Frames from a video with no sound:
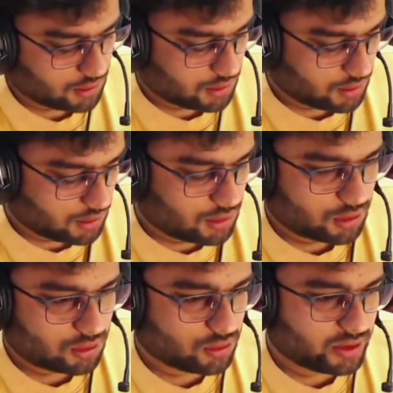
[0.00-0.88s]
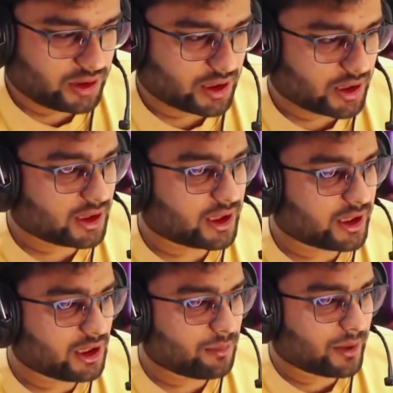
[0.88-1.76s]
तो ये खेल
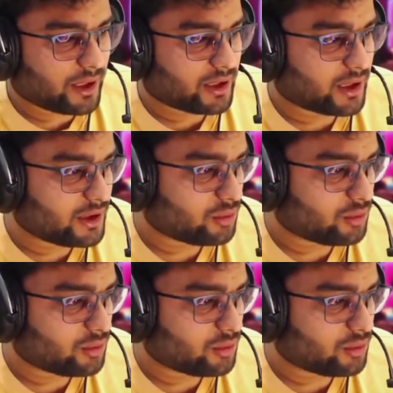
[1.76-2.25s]
पाएंगे यूई e,